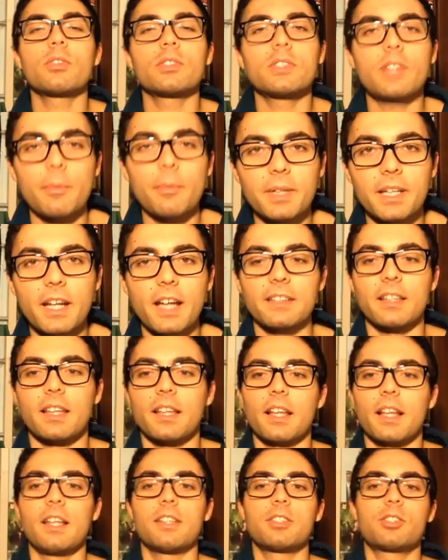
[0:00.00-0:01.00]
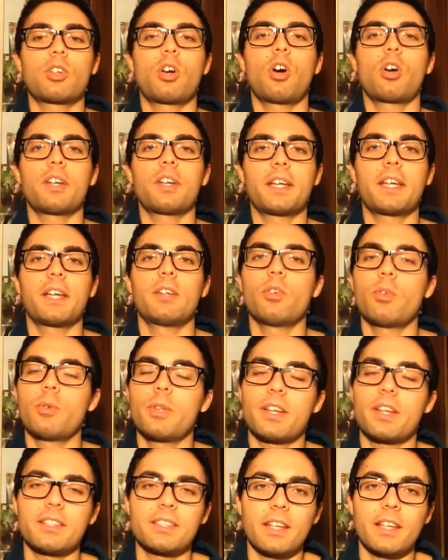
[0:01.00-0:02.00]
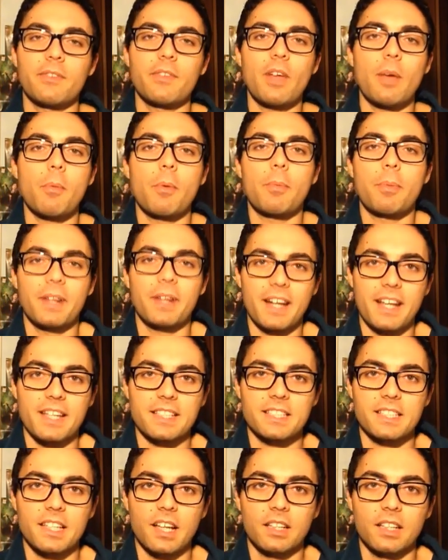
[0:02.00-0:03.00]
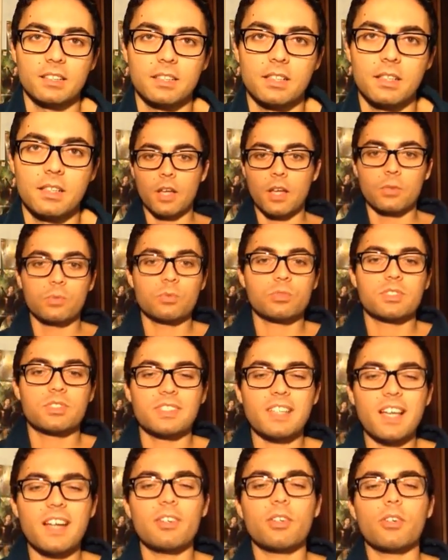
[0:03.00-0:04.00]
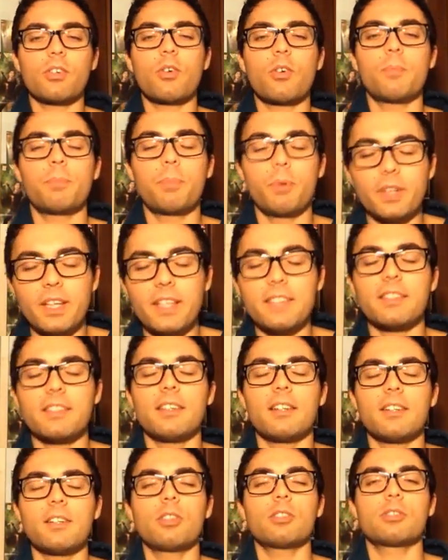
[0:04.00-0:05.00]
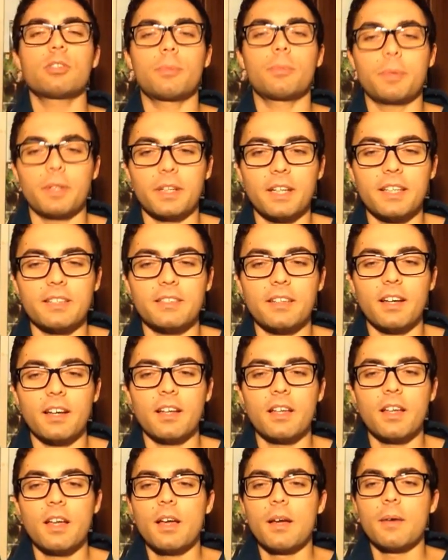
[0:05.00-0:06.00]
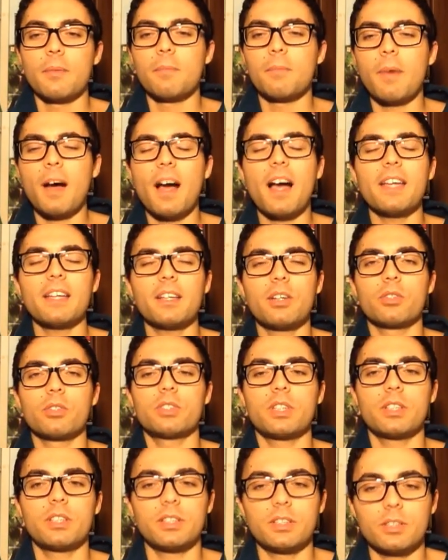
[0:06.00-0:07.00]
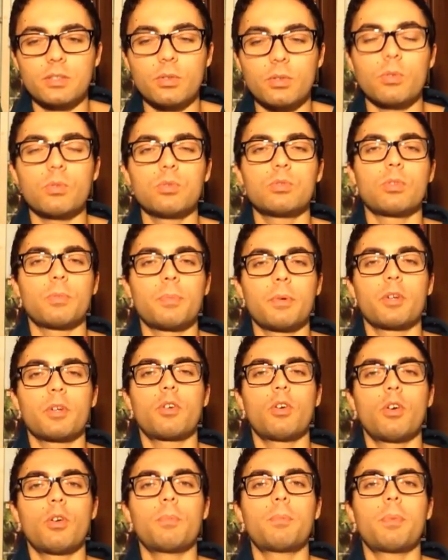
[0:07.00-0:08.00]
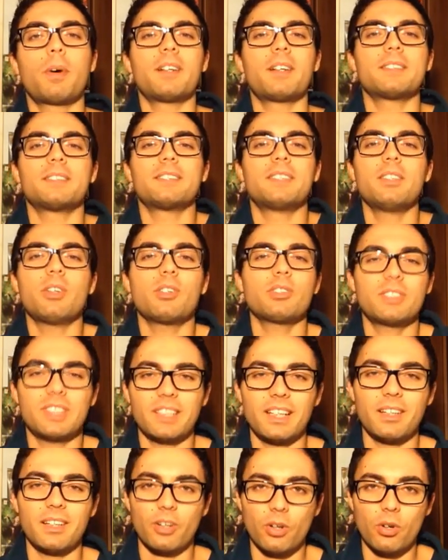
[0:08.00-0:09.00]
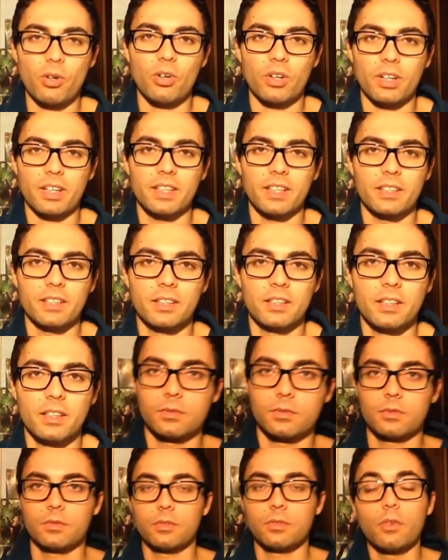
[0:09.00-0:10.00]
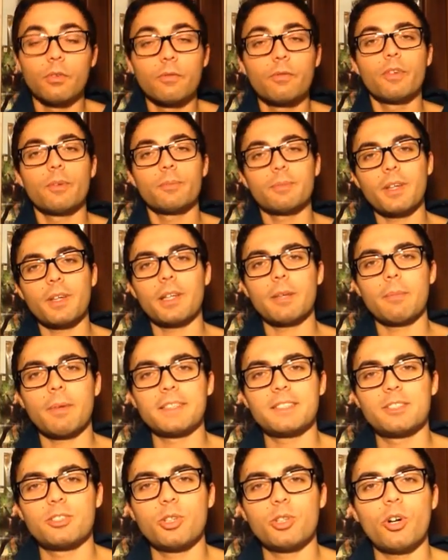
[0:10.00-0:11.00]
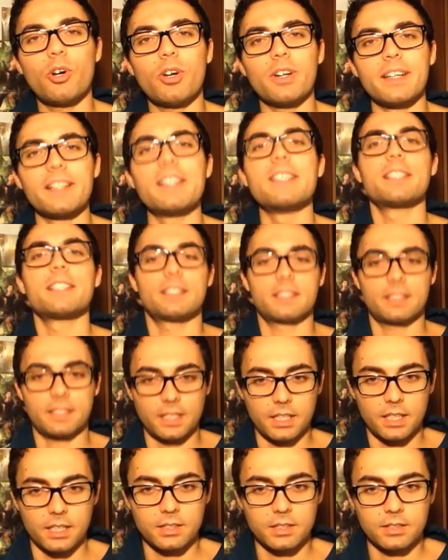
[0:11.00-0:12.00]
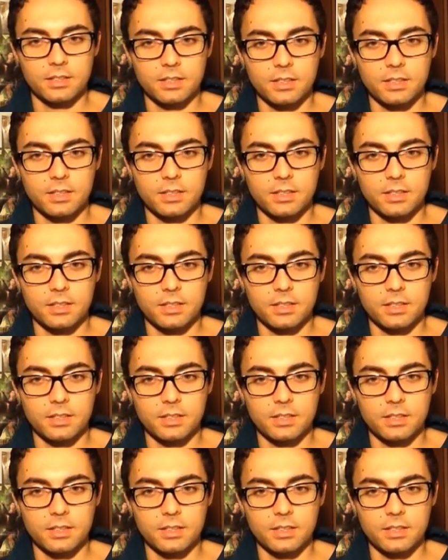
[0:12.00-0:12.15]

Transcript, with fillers: contaminata dalle scorie che noi riserviamo per essa. Un sacro componente del nostro pianeta mai così distrutto per colpa di nostri errori. Un film d'animazione, sì,